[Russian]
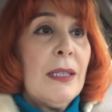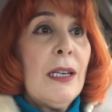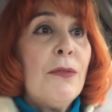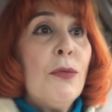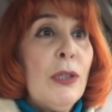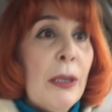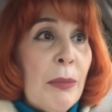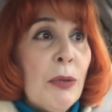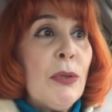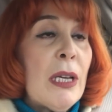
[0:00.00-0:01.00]

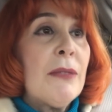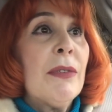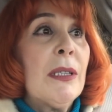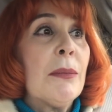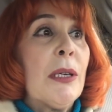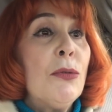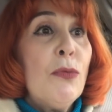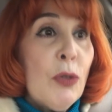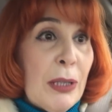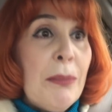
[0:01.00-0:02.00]
телефонами у нас в этом
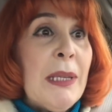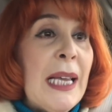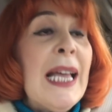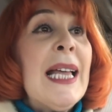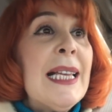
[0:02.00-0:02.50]
году вот именно